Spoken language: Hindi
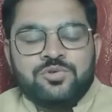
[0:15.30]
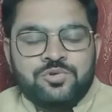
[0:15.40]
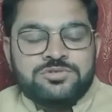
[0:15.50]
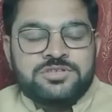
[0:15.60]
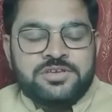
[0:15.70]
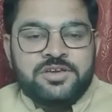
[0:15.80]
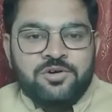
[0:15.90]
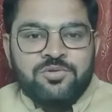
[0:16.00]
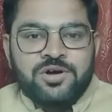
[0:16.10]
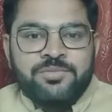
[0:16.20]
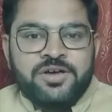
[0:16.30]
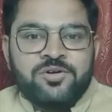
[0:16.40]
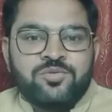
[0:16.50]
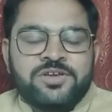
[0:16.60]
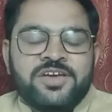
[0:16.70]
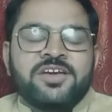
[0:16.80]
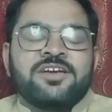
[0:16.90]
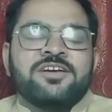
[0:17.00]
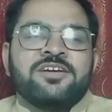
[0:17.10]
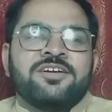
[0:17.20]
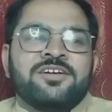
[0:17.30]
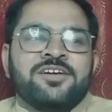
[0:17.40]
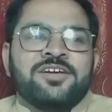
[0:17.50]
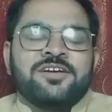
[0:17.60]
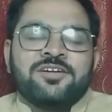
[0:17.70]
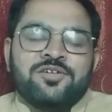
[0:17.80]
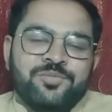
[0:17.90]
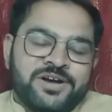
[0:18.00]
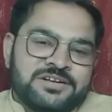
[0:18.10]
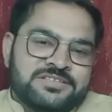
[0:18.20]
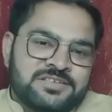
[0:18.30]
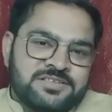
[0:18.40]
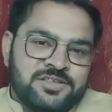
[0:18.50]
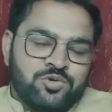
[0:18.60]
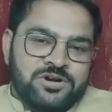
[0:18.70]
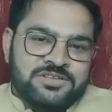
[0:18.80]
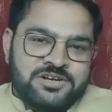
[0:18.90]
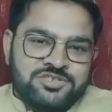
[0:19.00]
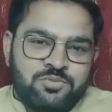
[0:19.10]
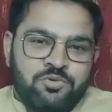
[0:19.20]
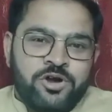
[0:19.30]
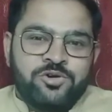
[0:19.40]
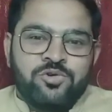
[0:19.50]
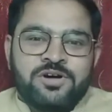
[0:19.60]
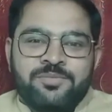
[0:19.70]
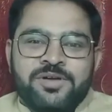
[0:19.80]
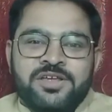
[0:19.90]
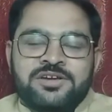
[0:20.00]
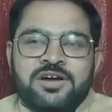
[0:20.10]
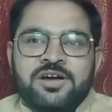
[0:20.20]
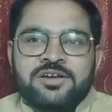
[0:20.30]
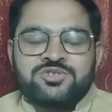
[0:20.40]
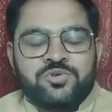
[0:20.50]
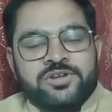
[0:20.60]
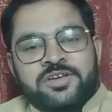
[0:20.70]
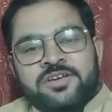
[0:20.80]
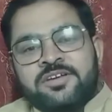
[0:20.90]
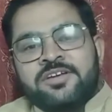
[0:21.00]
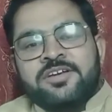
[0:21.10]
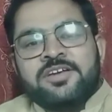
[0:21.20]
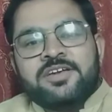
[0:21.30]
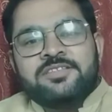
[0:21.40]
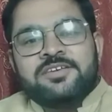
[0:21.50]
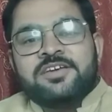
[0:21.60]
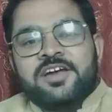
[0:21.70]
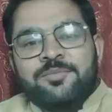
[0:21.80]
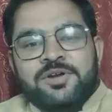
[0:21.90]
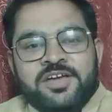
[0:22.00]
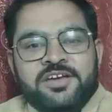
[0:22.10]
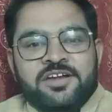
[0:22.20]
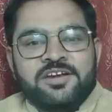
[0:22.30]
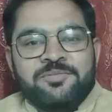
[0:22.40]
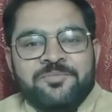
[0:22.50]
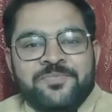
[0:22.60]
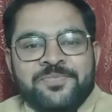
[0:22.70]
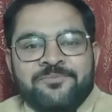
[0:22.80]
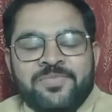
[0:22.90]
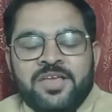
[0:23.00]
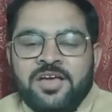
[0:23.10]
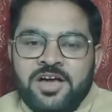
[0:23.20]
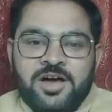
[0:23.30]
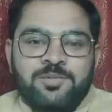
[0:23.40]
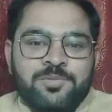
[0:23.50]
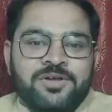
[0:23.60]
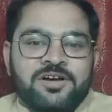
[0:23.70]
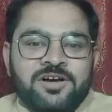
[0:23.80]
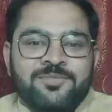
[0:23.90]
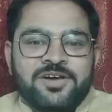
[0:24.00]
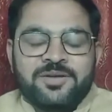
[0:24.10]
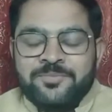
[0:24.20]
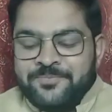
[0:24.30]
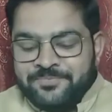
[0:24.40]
दोस्त ही कहूँगा मैं उनके कमेंट्स से, से थोड़ा सा डिसअपॉइंट होकर मैंने कहा कि छोड़ें किसी की क्या भलाई करनी अब अपना काम करें